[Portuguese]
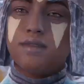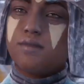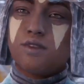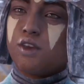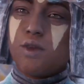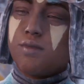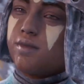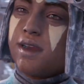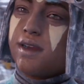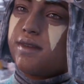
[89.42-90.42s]
Não teve
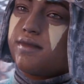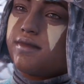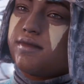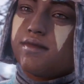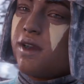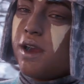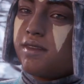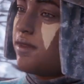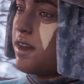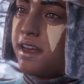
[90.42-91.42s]
chuva, nem
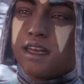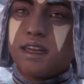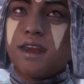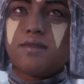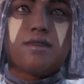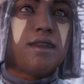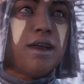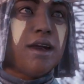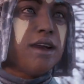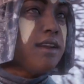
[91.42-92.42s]
mesmo nuvens.
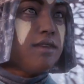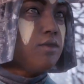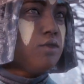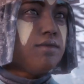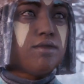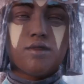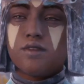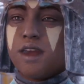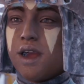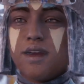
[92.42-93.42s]
No entanto, o rio
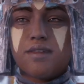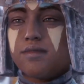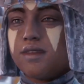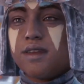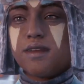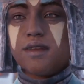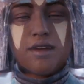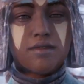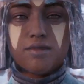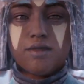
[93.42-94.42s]
estava cheio como
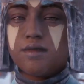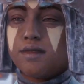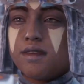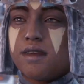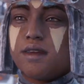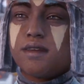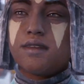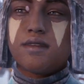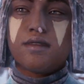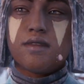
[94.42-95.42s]
nunca vi
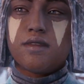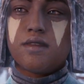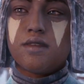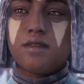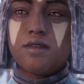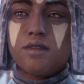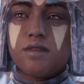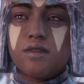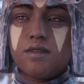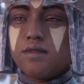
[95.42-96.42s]
antes.
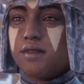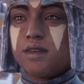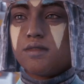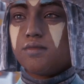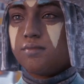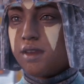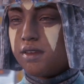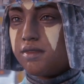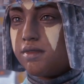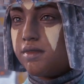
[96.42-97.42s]
E assim ele
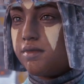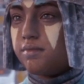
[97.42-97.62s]
permanece.